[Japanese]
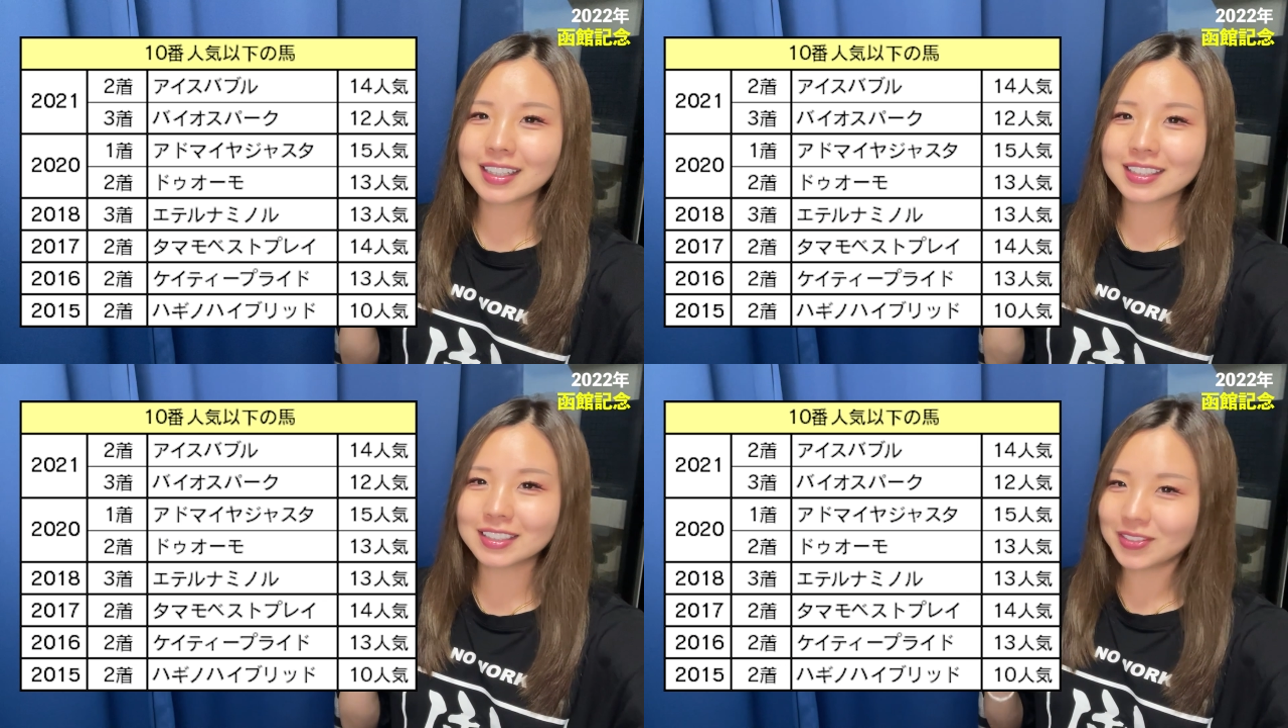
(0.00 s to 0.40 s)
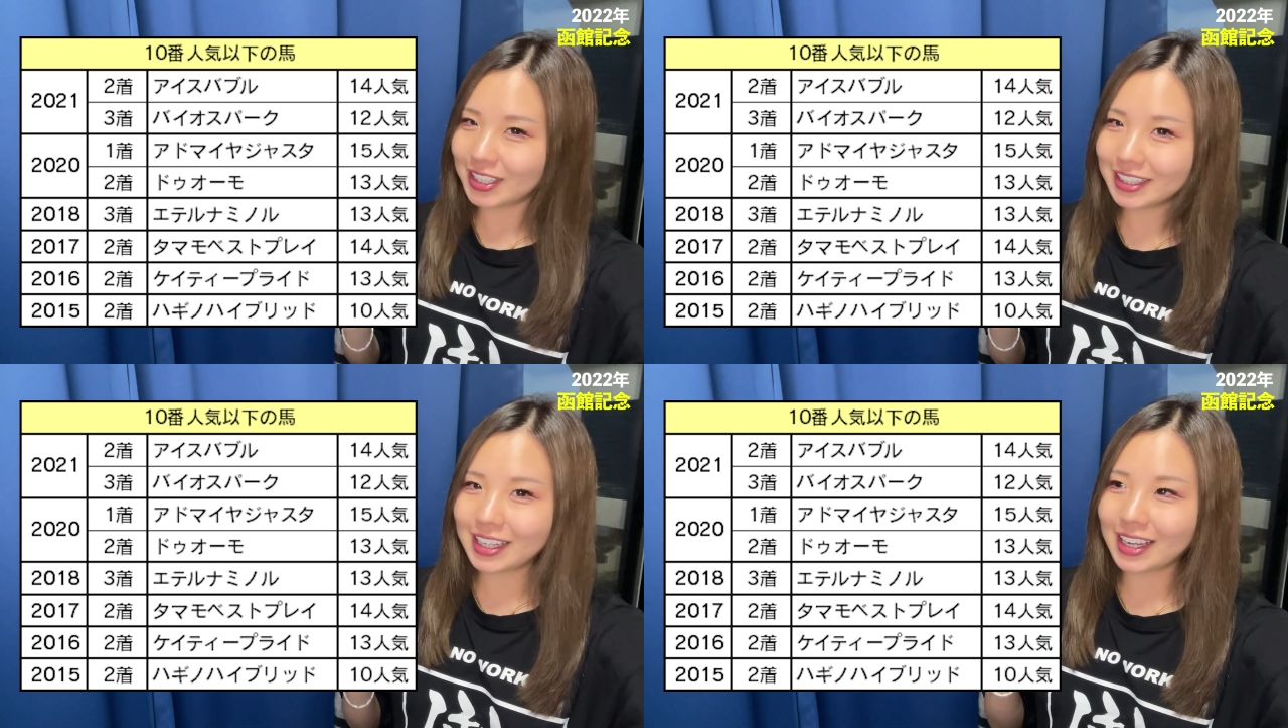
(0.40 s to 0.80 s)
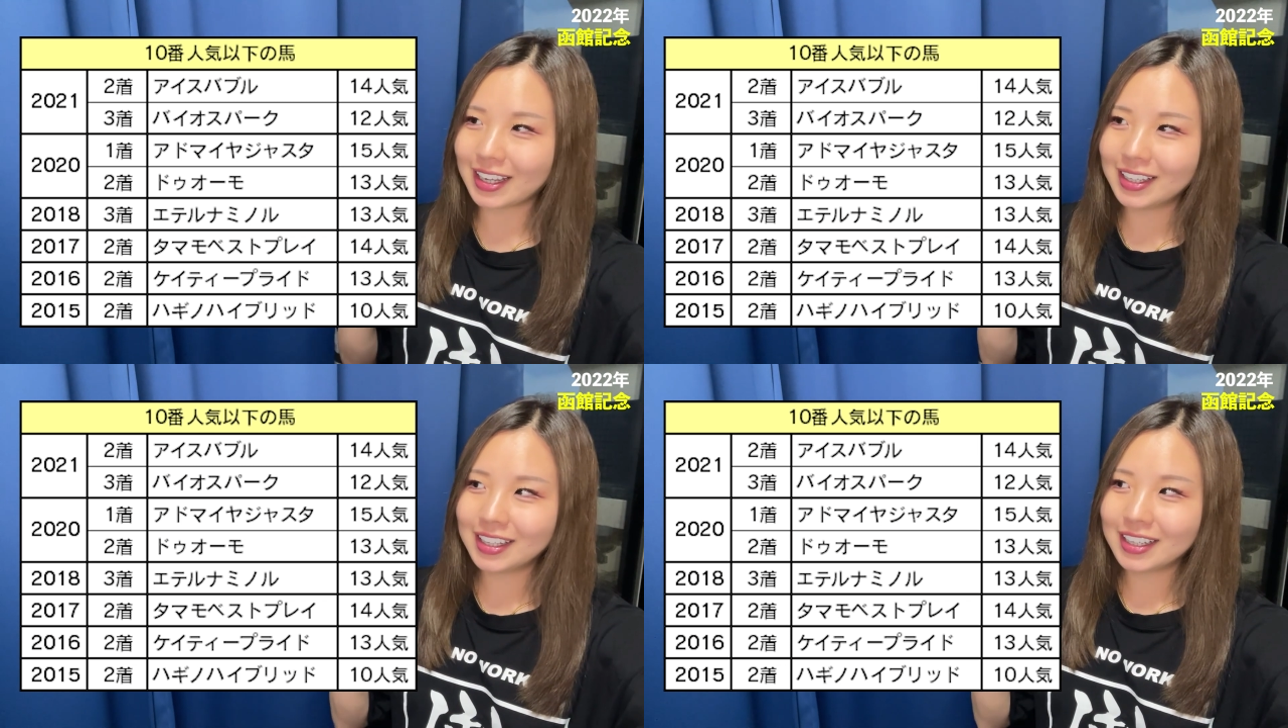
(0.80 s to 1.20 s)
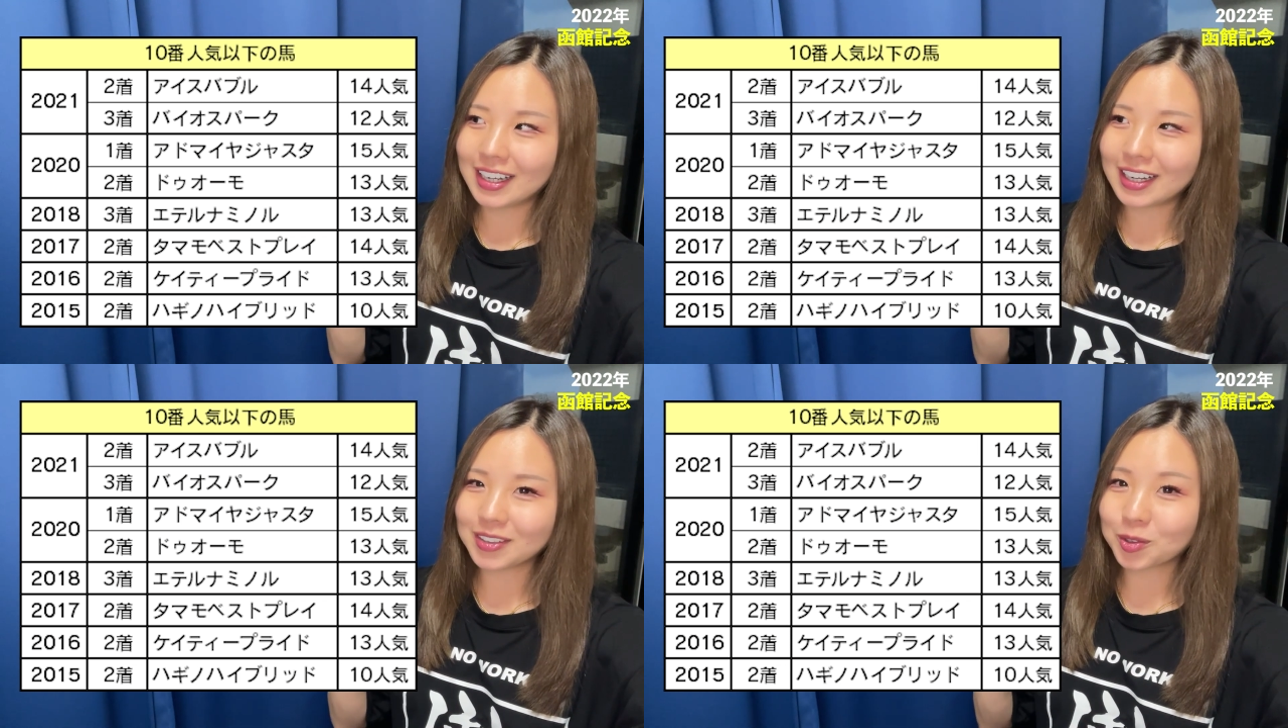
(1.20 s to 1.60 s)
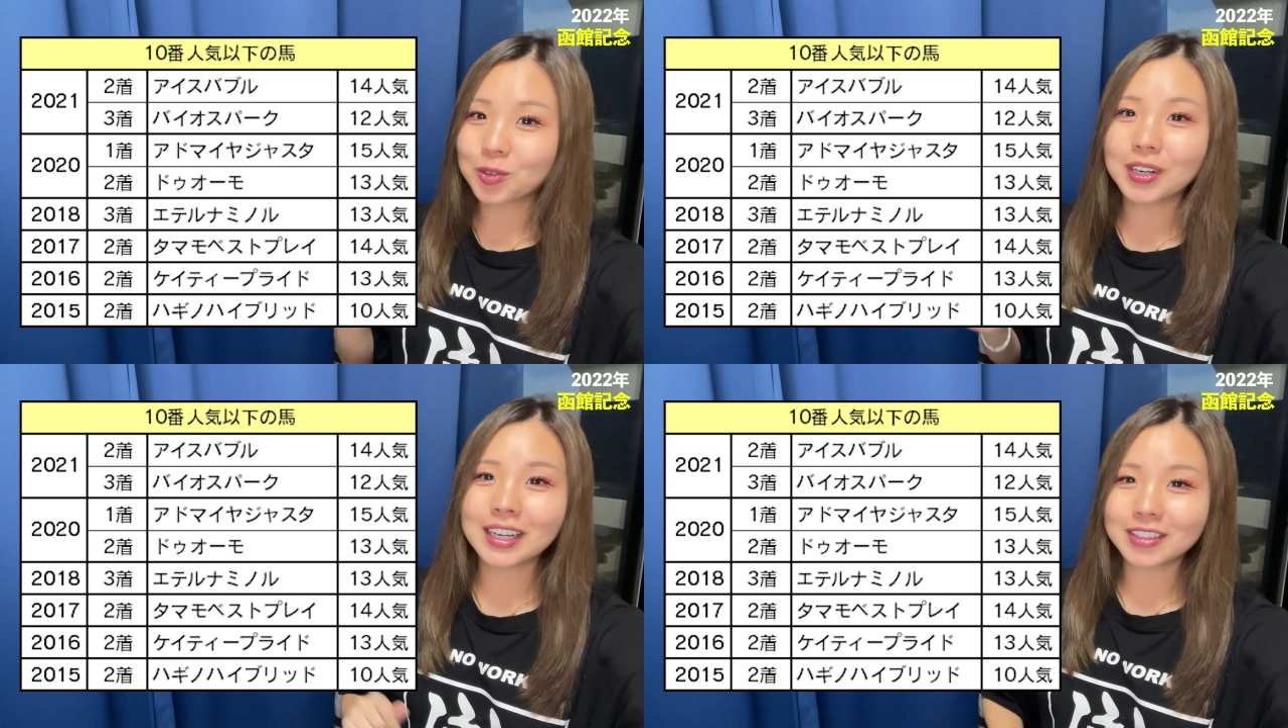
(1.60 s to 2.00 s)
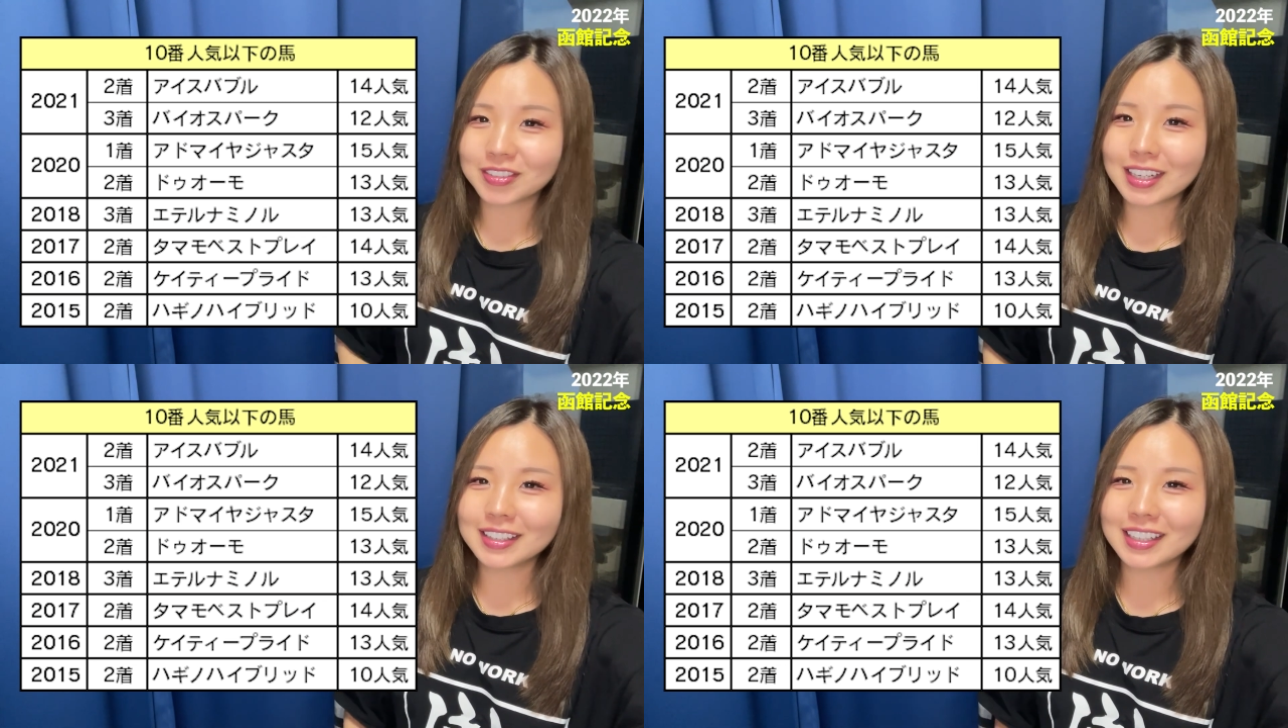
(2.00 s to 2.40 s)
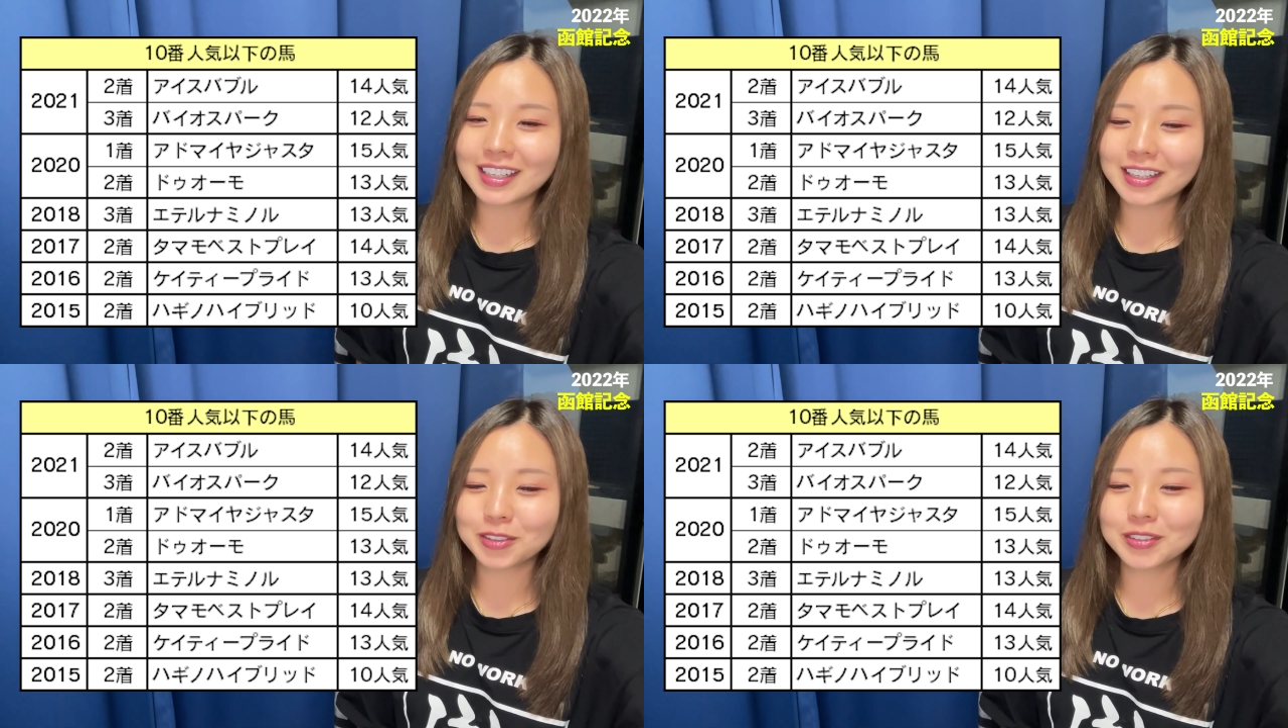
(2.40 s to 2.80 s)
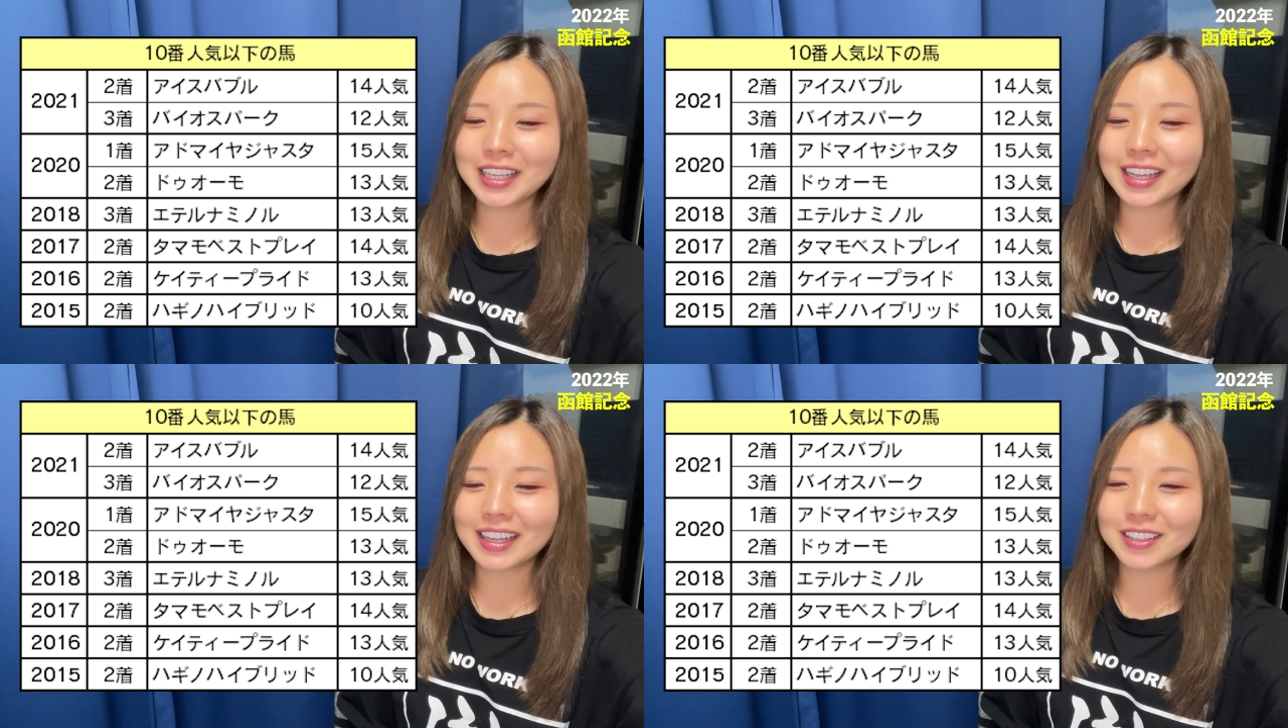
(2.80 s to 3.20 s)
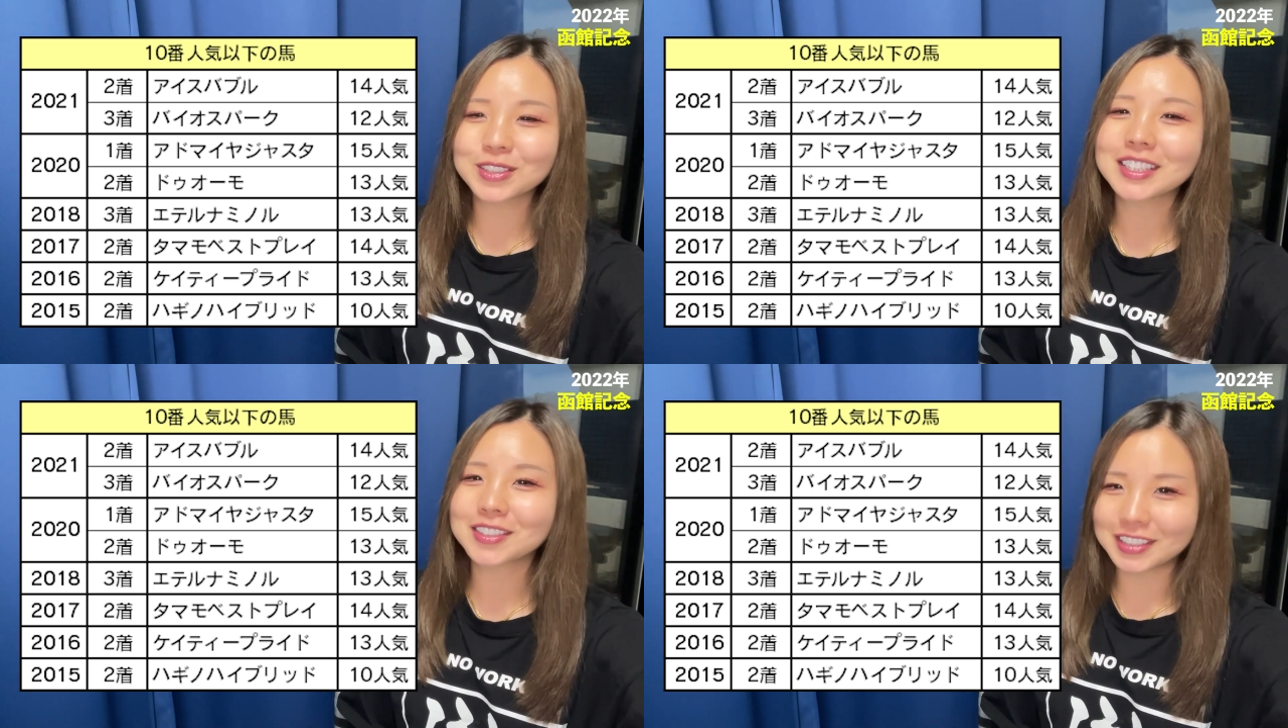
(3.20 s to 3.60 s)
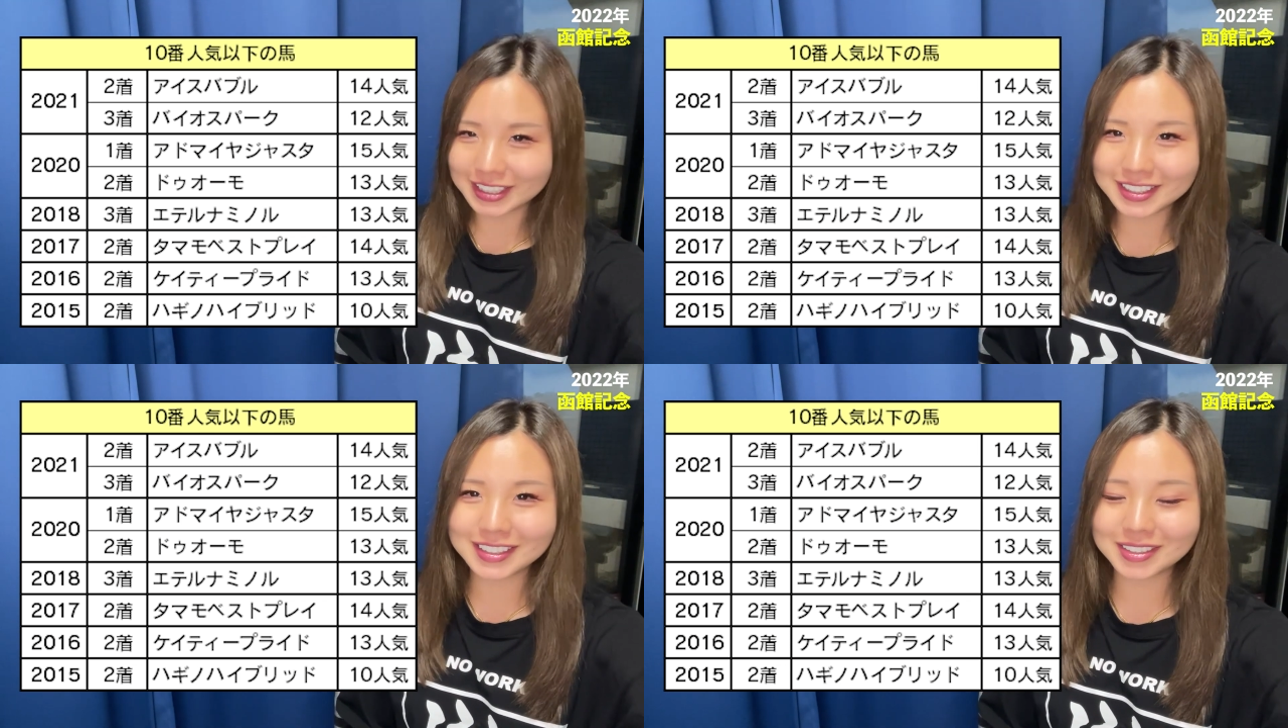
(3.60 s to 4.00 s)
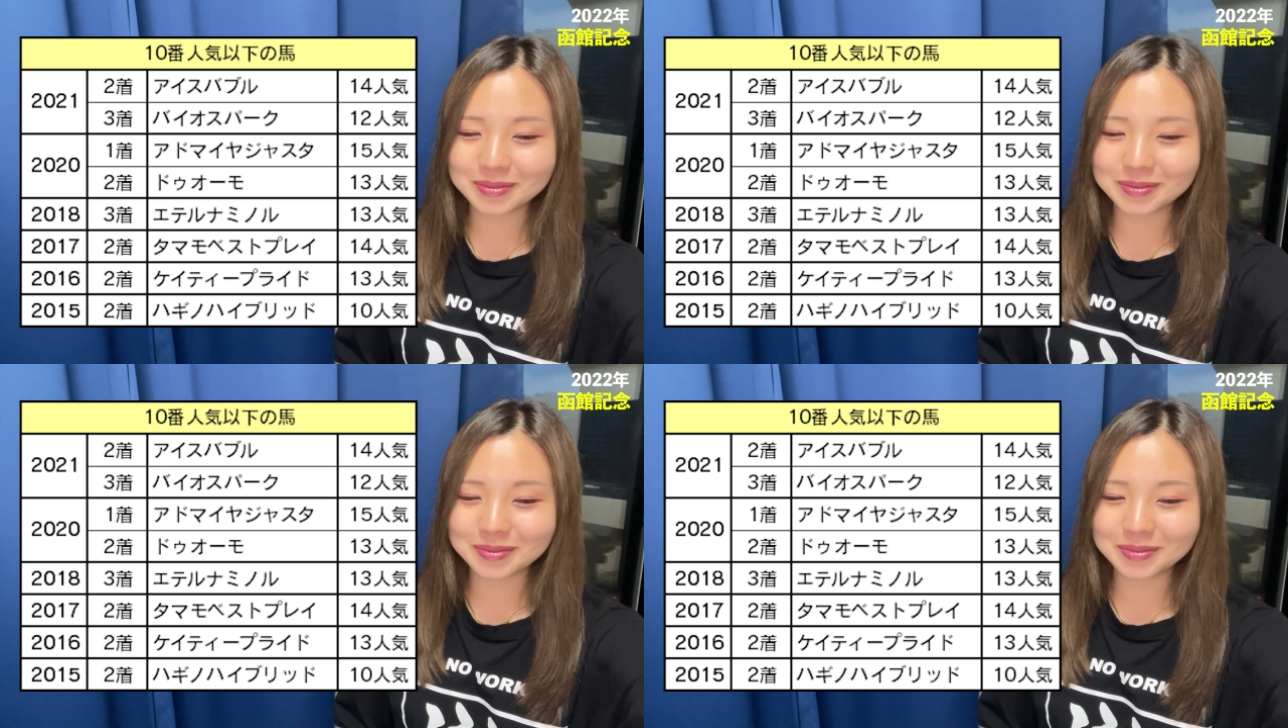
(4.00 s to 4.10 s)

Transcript: 絞れて、あの、高配当が狙えるので良さそうです。